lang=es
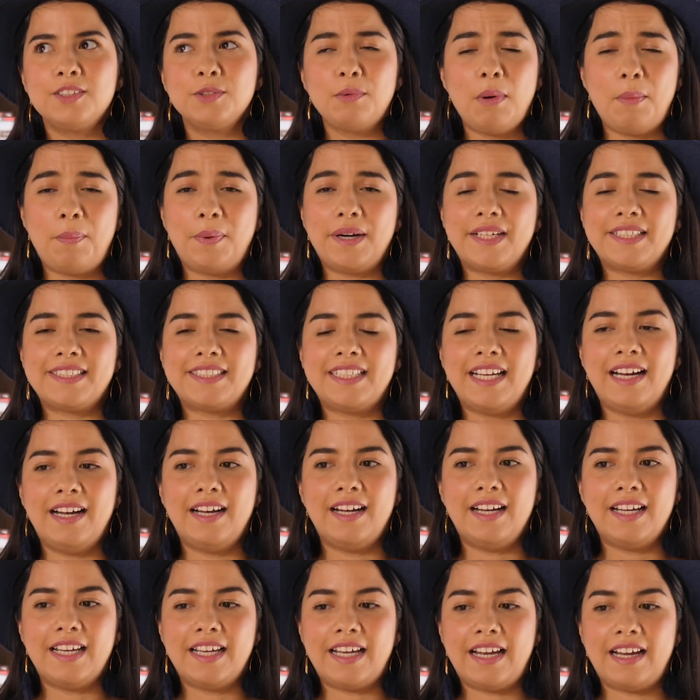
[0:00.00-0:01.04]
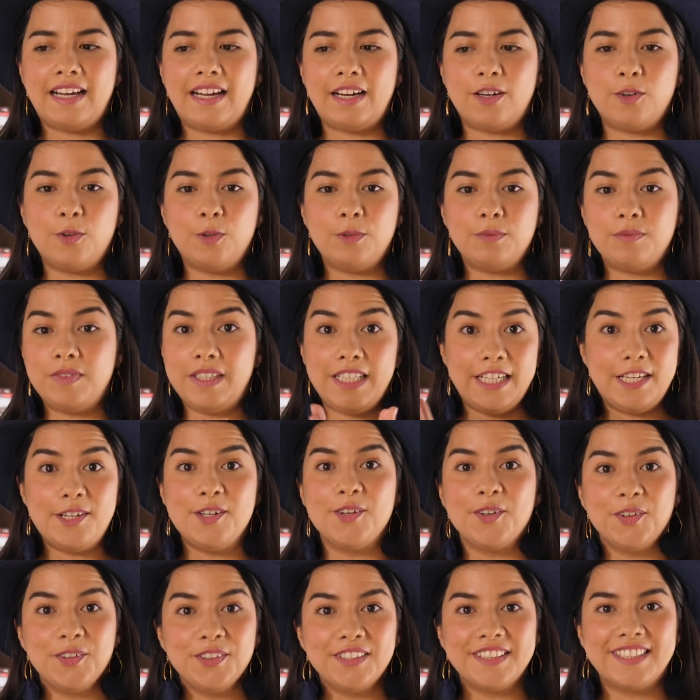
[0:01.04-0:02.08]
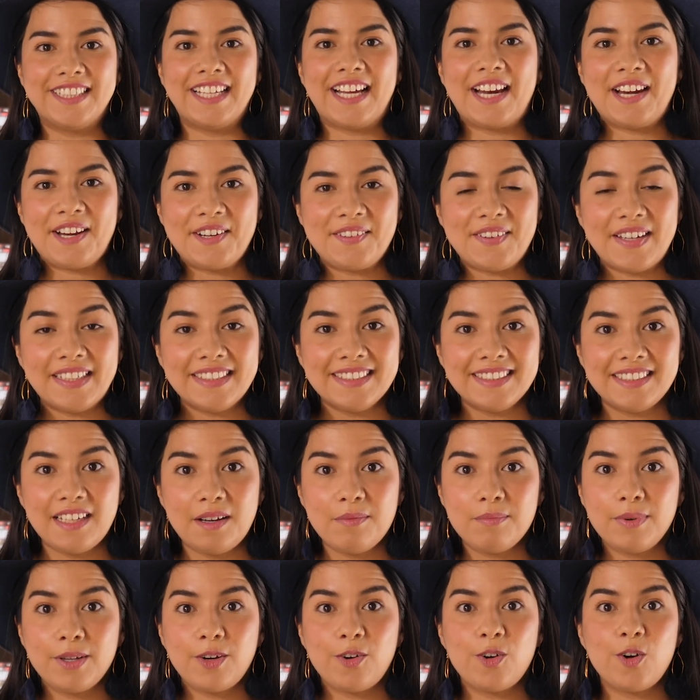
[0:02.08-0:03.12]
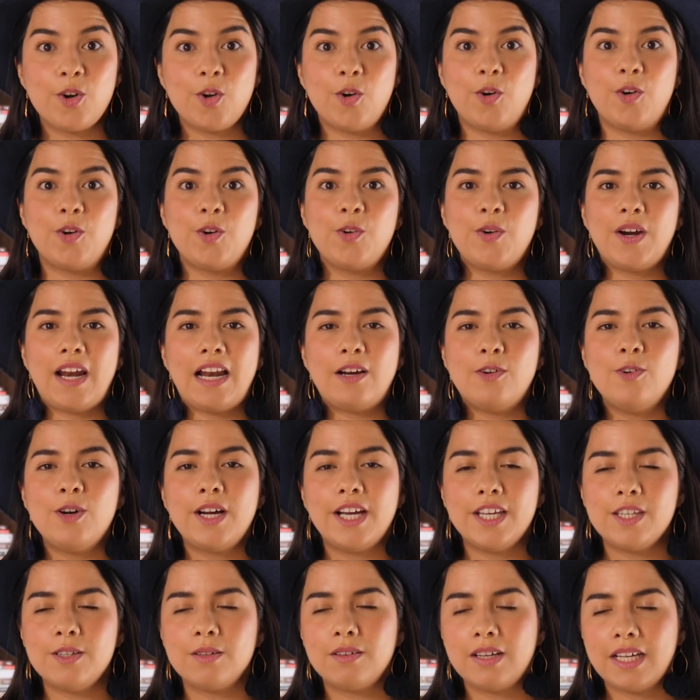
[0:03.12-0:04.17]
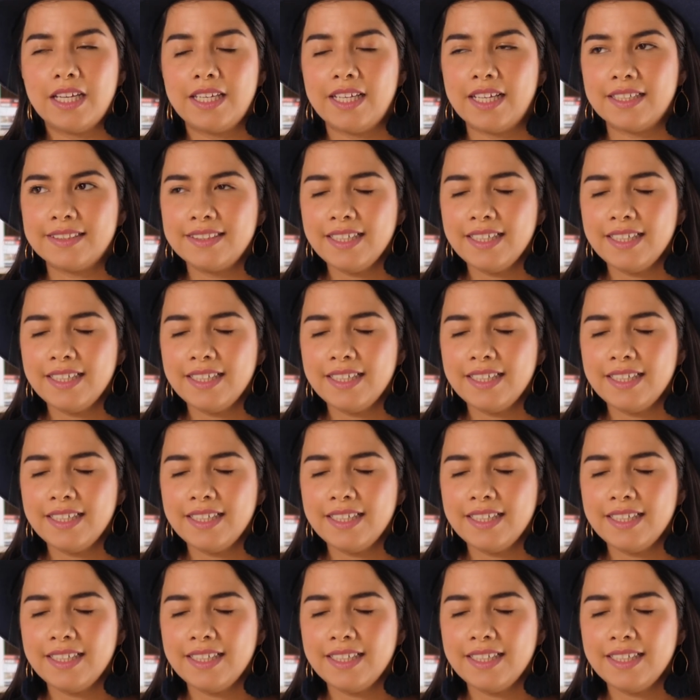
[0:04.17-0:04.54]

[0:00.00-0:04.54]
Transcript: Eso me parecía eh, algo digno de alabanza, pero no, no era algo que yo quería